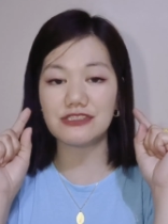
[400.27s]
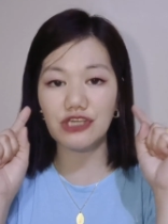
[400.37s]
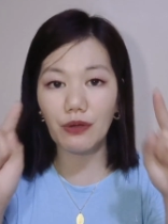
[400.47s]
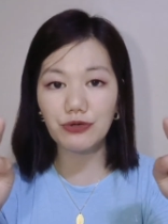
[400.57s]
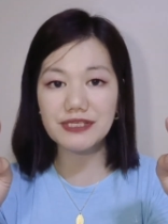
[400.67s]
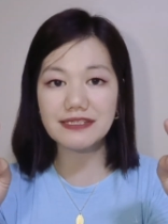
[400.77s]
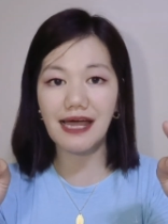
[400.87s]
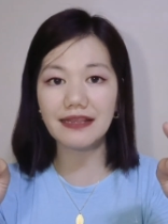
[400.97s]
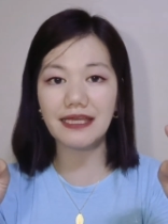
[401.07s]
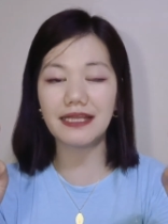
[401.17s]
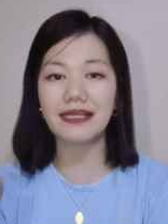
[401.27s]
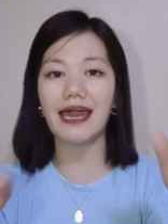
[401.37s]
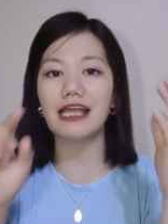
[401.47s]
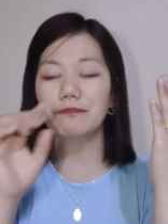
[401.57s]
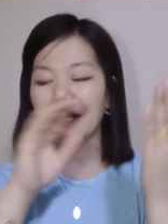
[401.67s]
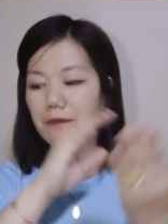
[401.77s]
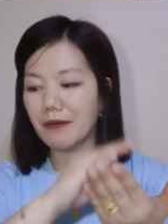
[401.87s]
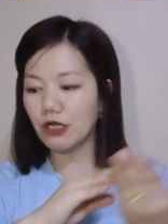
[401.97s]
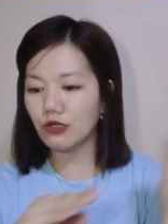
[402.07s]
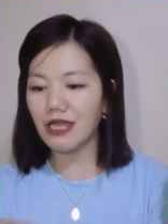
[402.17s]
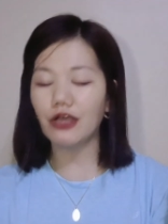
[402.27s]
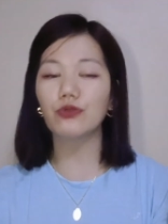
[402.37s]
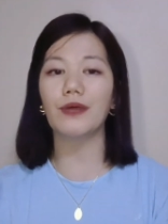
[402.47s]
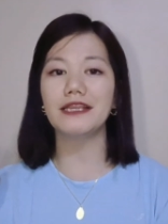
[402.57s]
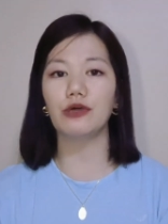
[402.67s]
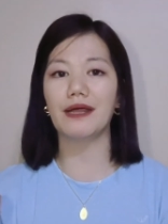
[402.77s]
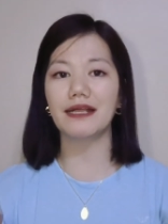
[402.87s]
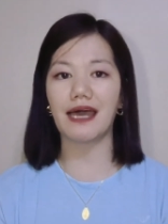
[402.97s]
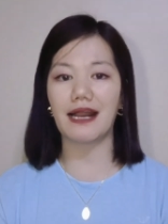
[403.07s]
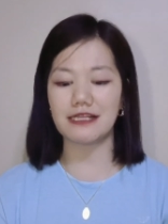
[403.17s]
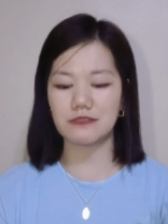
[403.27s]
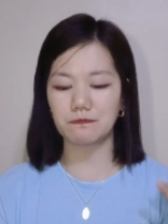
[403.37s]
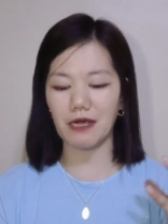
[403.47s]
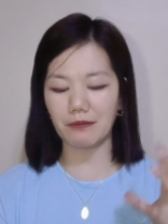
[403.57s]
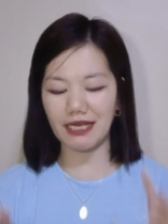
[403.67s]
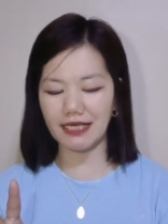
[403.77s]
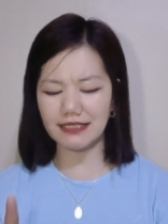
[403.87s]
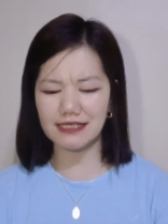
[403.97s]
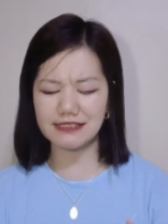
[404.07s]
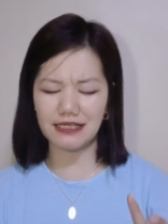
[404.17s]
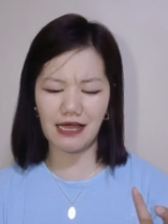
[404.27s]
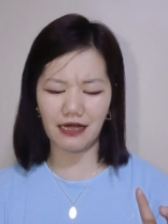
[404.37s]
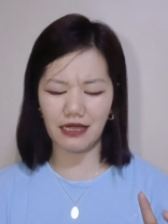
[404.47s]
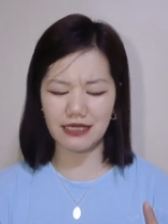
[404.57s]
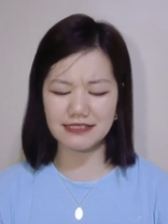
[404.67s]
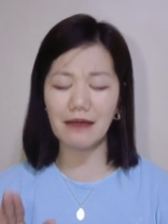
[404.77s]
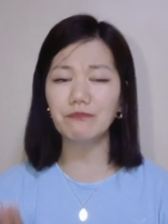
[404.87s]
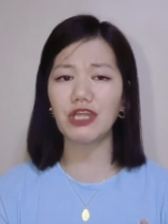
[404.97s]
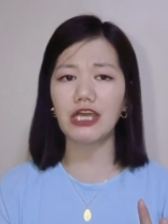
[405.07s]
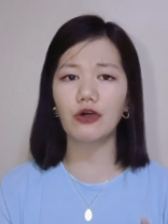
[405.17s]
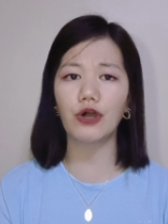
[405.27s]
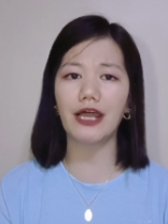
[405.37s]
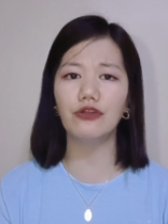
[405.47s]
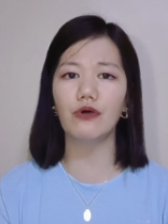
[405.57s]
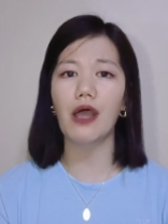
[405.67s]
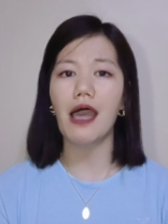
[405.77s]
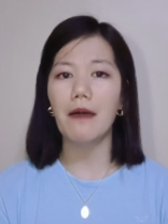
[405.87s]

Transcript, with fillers: sa jewelries natin, kahit pare-pareho tayong 21 carats, pag may nakita silang uh, something or ano,